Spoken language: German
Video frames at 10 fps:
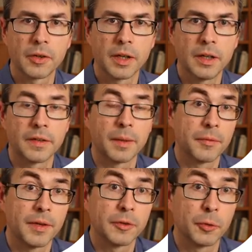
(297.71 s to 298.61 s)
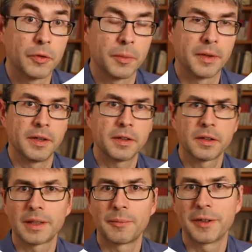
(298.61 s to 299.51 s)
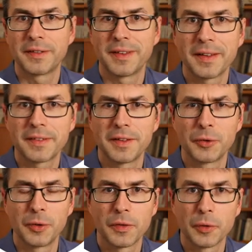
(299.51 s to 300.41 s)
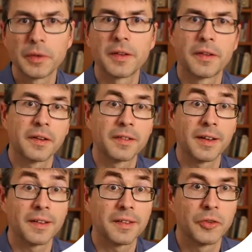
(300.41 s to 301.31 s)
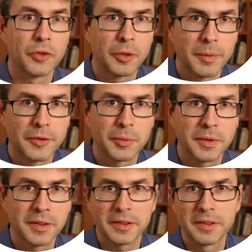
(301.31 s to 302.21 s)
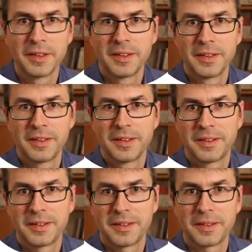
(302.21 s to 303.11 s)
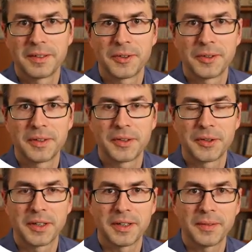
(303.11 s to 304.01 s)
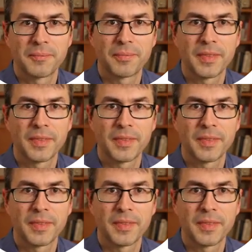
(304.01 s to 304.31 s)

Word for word: okay, jetzt haben sie vielleicht kurz drüber nachgedacht, haben vielleicht eine erste Intuition, dann sage ich, denken sie nochmal drüber nach. Okay.